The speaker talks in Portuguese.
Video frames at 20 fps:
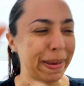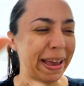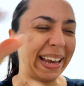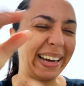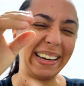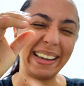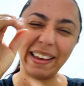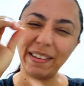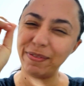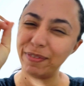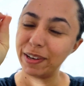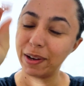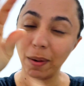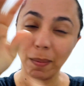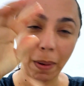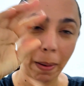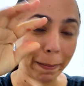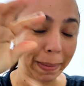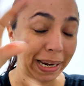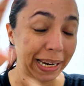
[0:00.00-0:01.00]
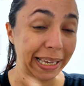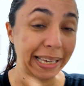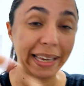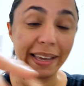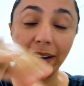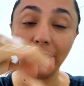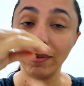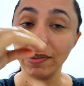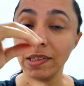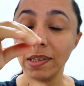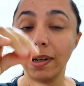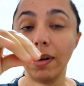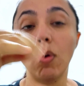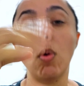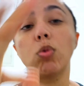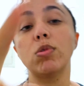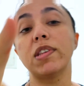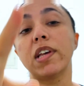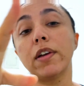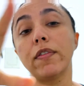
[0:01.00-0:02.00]
pele e aí fica uma melequeira, você
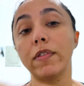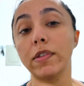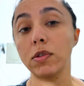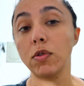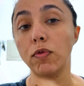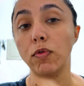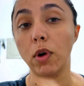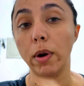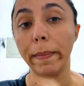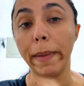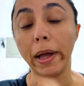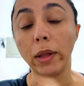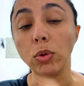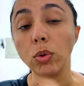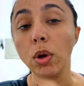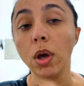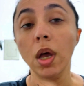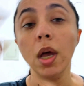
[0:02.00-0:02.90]
não consegue fazer o formato.